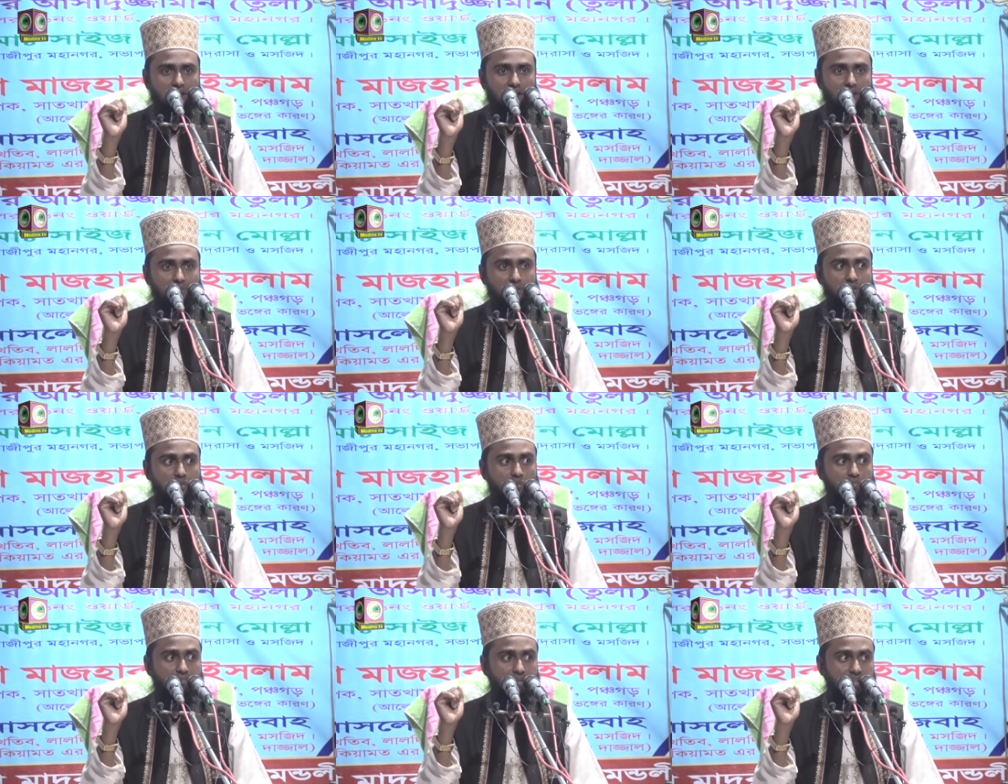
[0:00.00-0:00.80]
আমরা
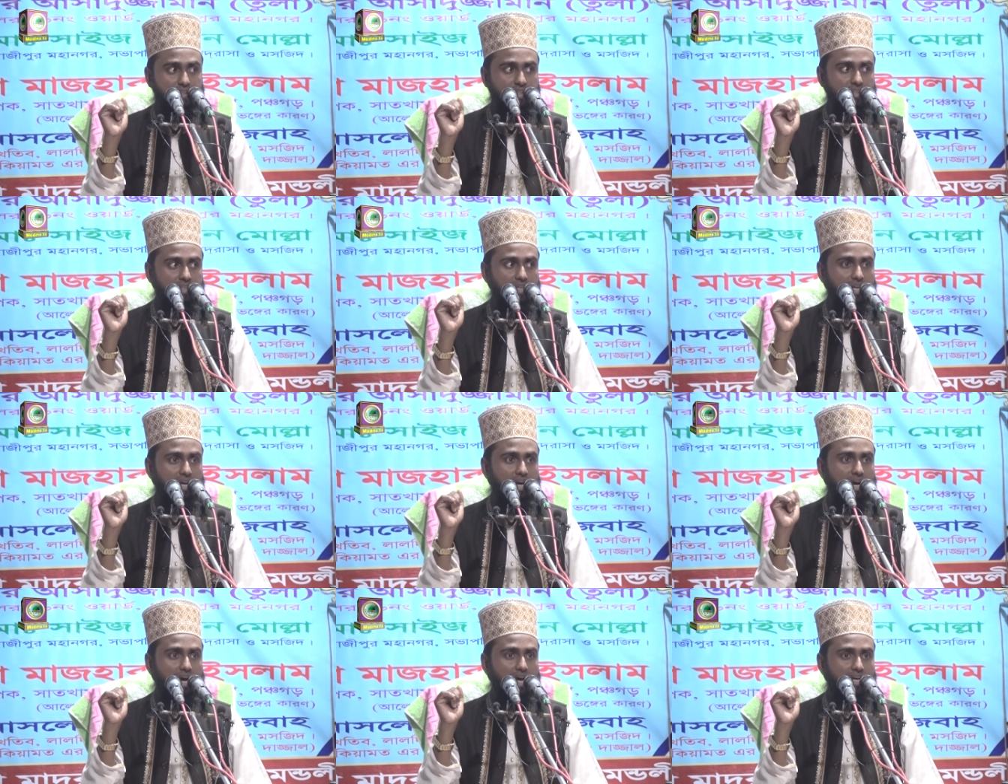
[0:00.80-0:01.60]
তো বিড়ি
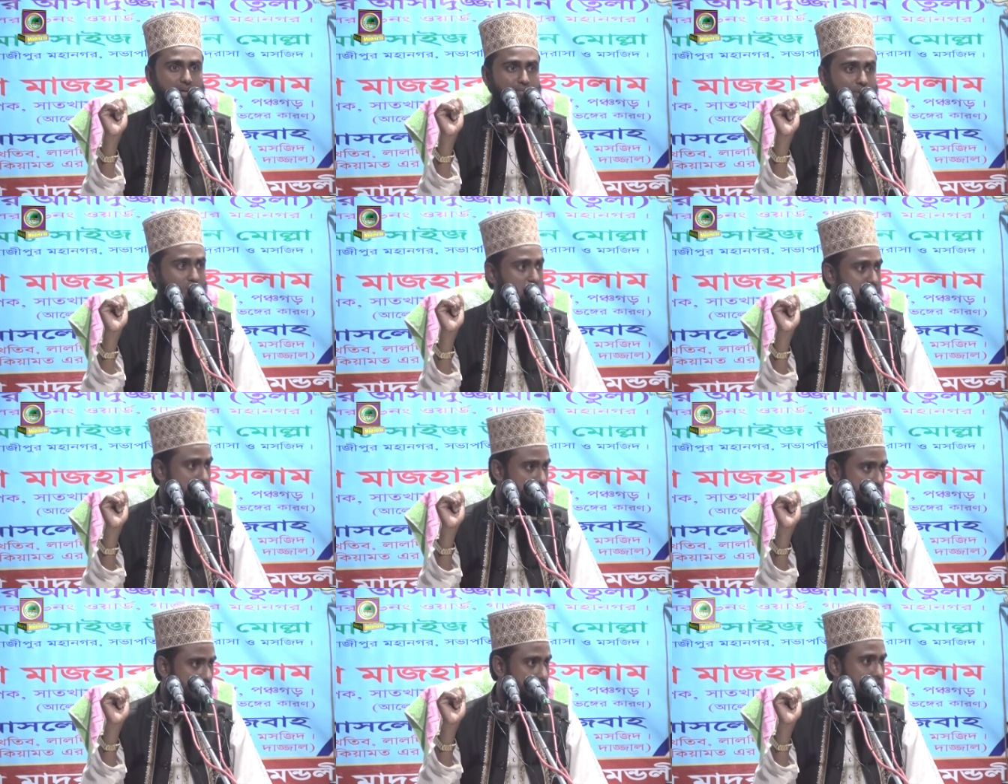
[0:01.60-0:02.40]
খাই আমরা তো
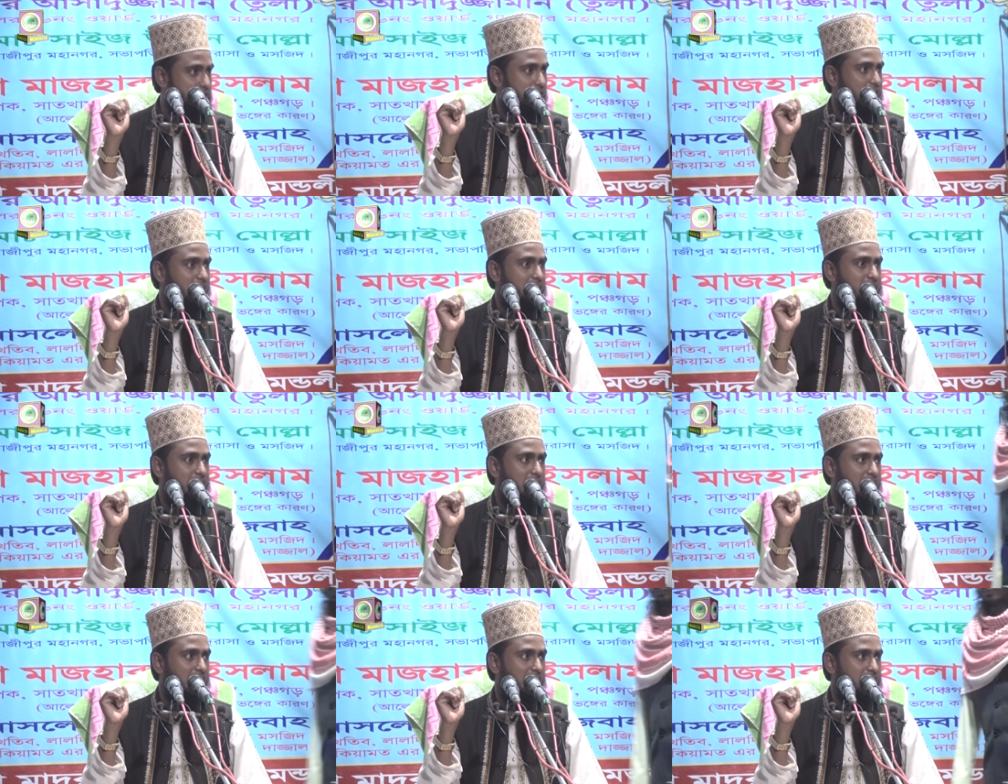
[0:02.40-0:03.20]
মদ খাই
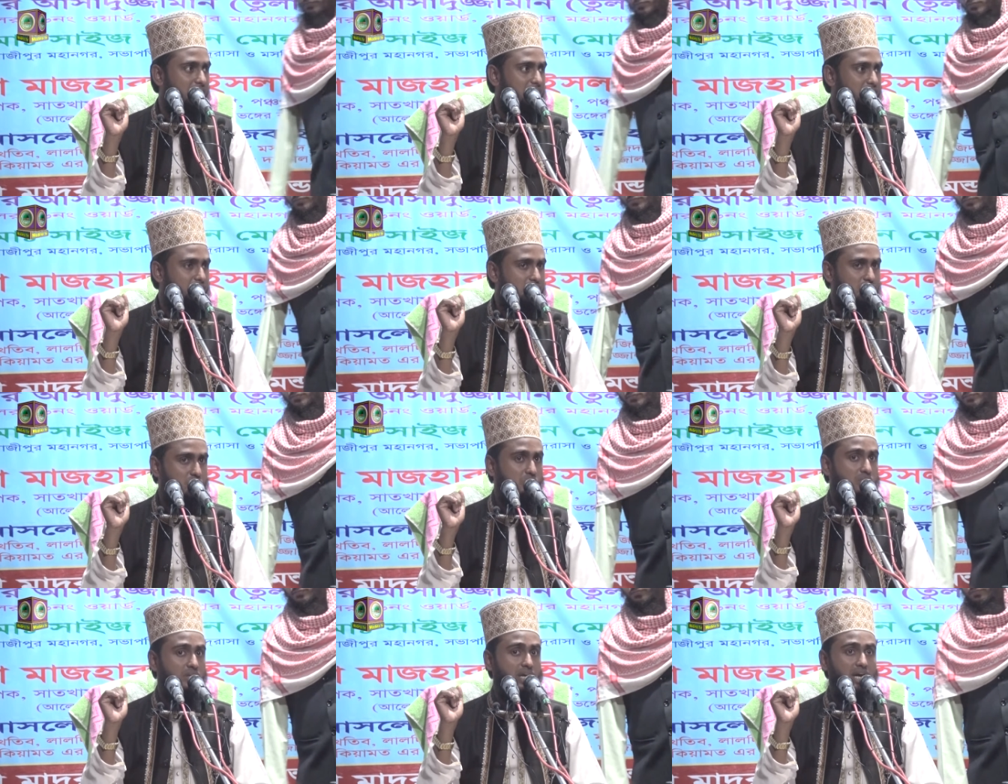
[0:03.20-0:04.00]
না
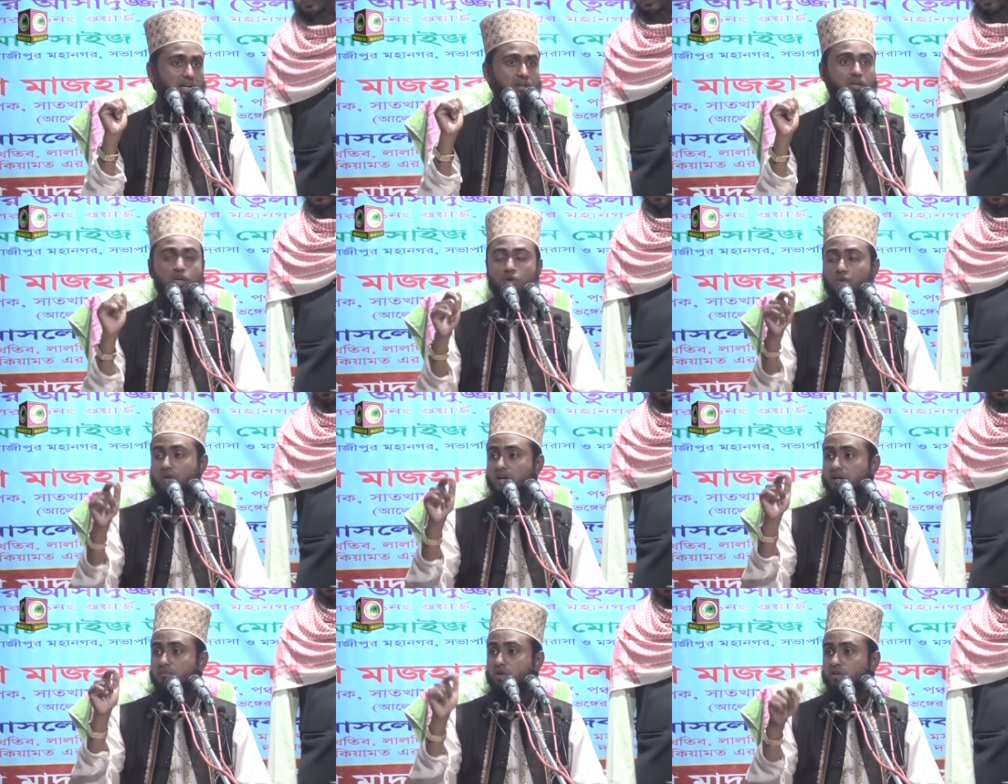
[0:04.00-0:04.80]
সুতরাং
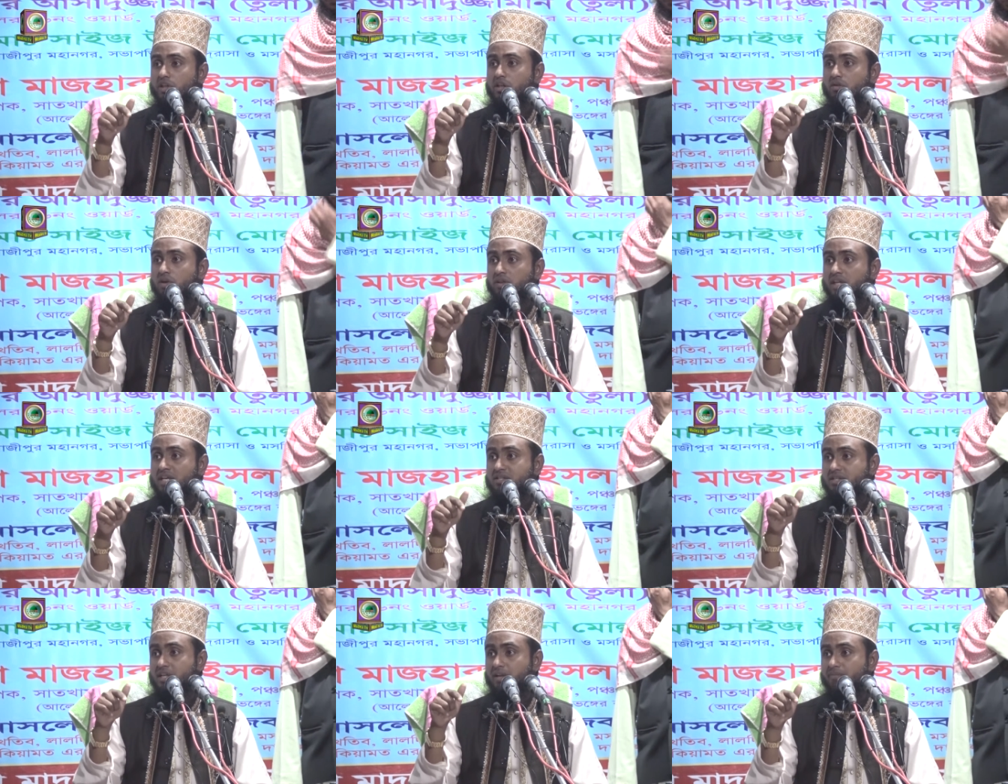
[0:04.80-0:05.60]
কোরআনে মদের কথা
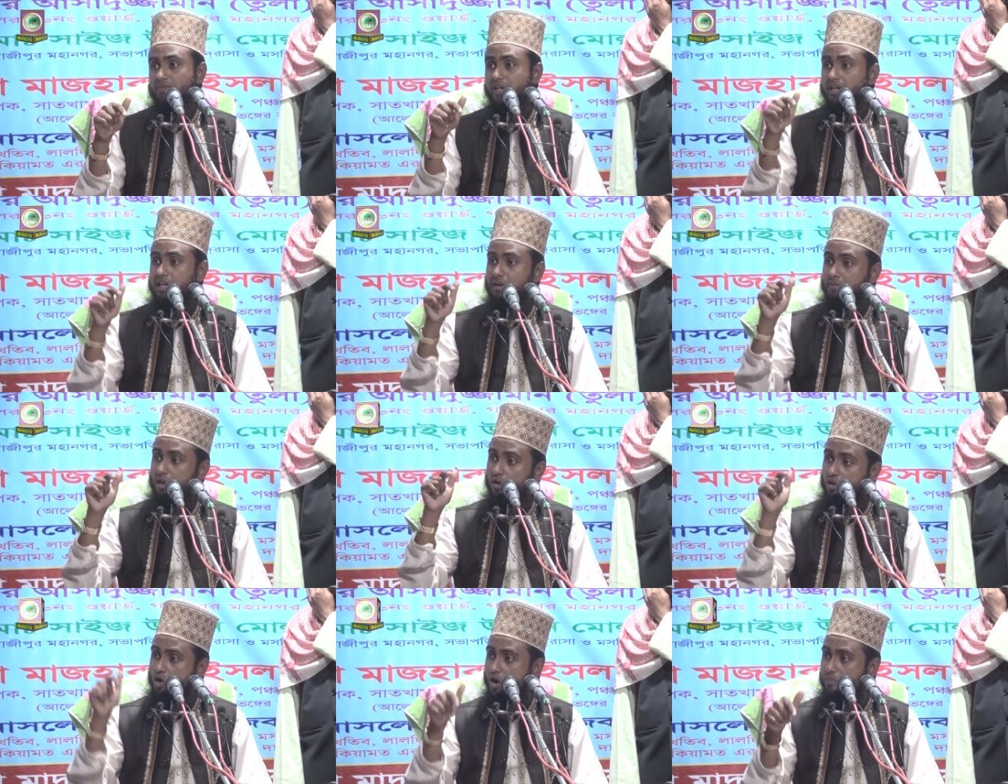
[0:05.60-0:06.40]
আছে
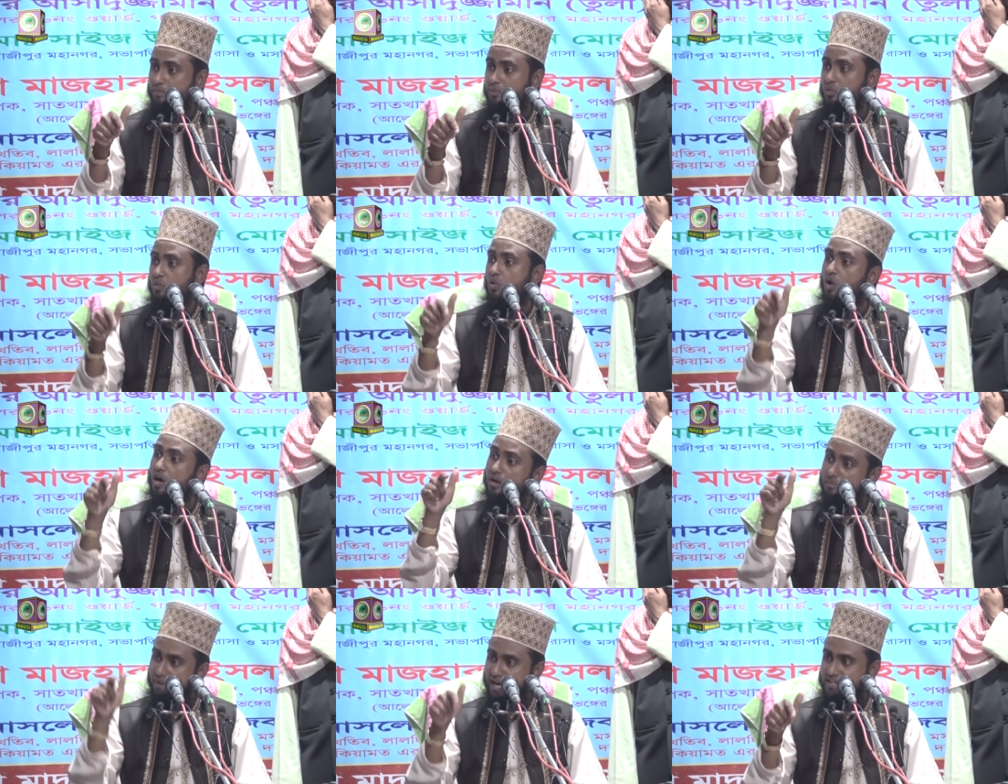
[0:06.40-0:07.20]
ইন্নামাল খমরু
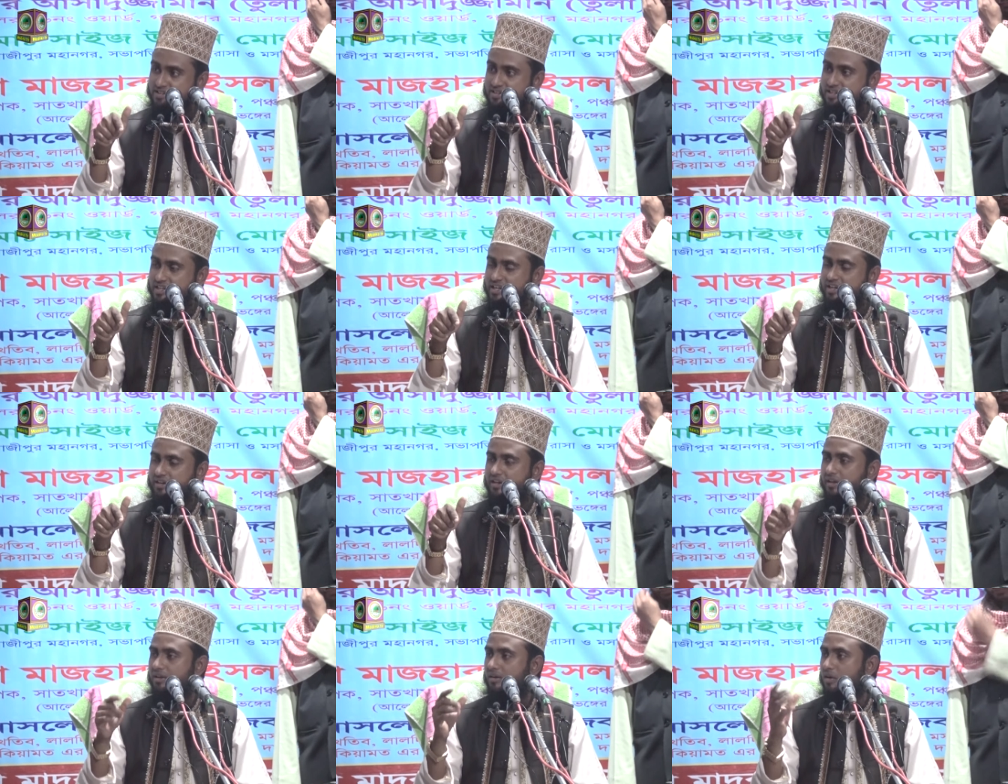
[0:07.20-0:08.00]
অল মাইসির
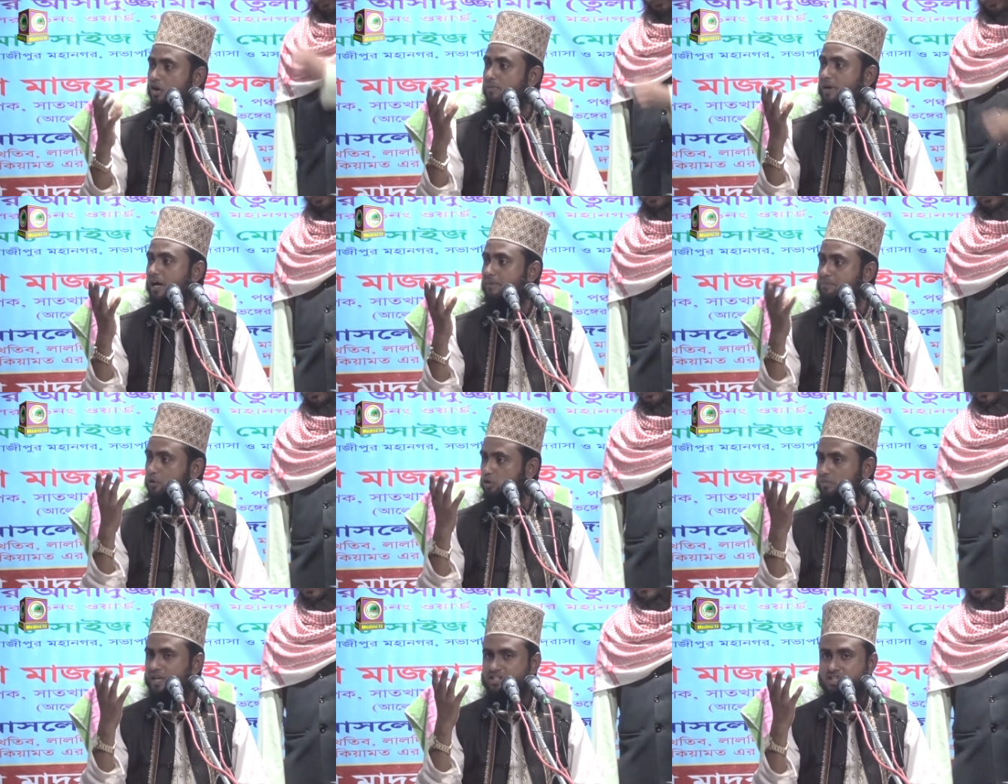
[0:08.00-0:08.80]
খমার
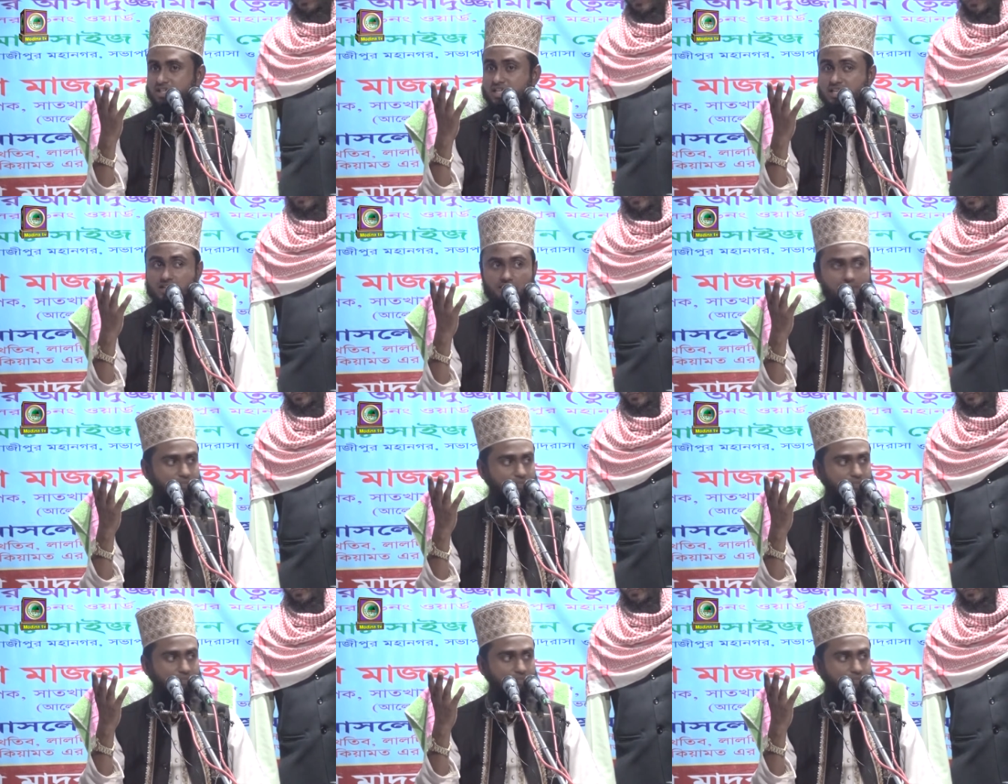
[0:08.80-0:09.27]
প্রথমে আছে কি